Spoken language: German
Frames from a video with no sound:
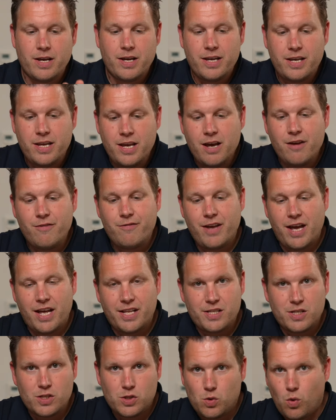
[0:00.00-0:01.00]
Hier
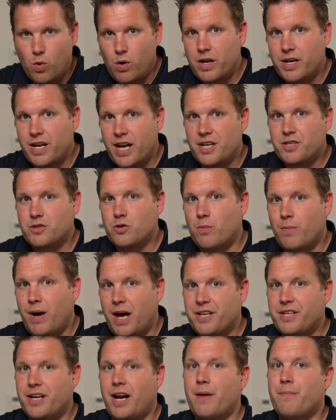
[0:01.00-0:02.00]
werden sogenannte
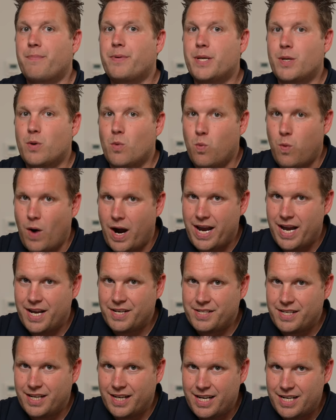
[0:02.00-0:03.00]
Homatic IP
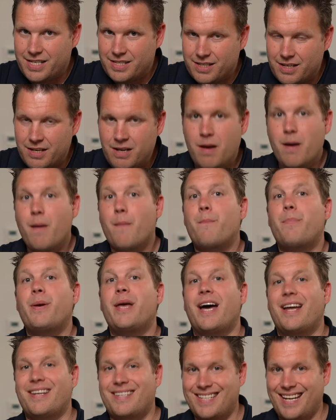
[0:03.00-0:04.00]
Wired Geräte
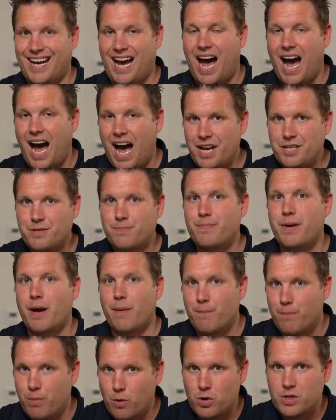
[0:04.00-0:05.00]
per Draht, per
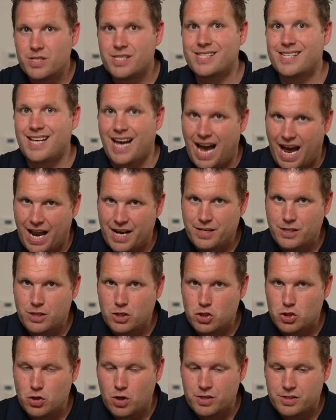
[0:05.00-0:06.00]
Bus
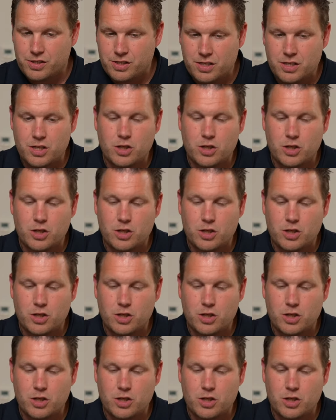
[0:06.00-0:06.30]
angeschlossen.